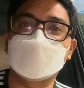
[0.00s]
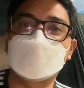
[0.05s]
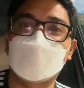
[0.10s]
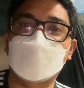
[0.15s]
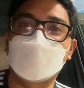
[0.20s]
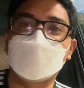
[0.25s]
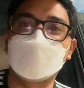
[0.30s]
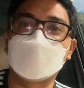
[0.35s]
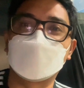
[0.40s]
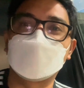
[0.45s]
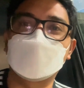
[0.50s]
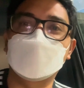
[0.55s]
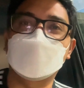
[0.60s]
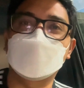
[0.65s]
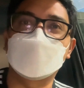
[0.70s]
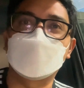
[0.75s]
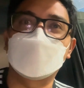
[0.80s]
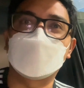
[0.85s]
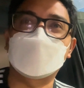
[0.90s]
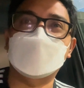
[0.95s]
sa ngayon,
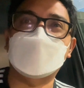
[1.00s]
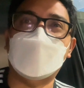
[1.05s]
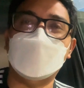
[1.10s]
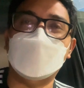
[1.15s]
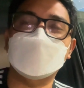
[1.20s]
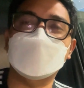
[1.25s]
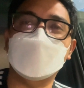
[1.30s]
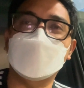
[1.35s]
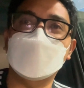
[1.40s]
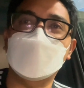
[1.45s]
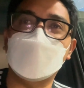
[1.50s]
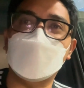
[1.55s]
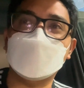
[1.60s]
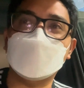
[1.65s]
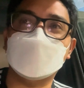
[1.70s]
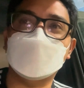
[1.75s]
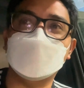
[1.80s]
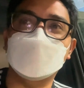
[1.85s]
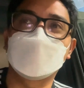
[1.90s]
taas ng gas.